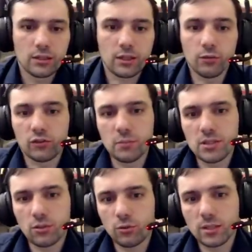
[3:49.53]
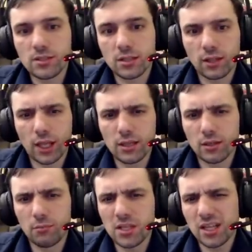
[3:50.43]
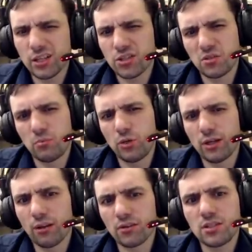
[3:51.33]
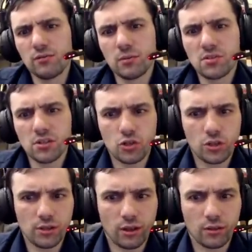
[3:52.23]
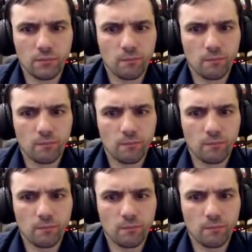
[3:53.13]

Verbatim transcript: Так вот, вместо хода c3, мне кажется, более агрессивным c4.